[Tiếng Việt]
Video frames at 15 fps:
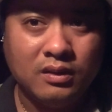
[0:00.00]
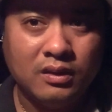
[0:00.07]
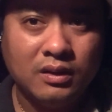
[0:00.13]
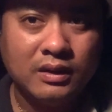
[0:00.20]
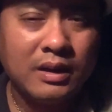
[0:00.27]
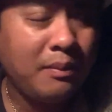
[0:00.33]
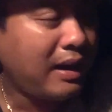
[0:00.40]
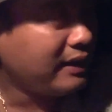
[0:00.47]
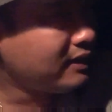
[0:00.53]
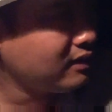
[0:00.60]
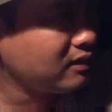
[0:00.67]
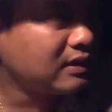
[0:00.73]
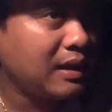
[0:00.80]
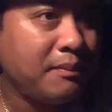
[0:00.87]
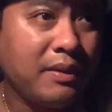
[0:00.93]
các bạn
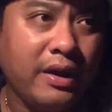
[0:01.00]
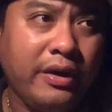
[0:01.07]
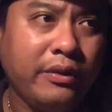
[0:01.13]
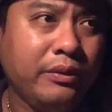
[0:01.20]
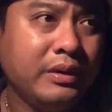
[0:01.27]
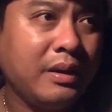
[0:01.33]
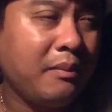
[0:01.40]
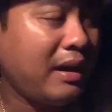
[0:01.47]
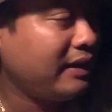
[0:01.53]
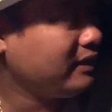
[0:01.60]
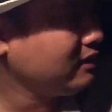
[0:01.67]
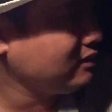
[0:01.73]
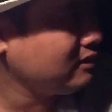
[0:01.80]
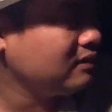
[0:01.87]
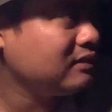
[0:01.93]
chưa tìm hiểu các bạn
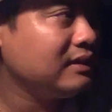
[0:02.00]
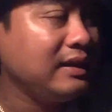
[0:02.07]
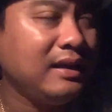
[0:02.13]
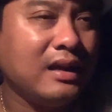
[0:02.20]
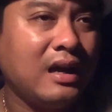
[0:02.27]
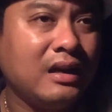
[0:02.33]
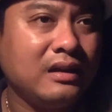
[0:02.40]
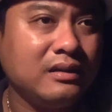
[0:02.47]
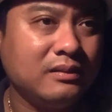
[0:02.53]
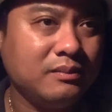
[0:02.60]
chưa gì hết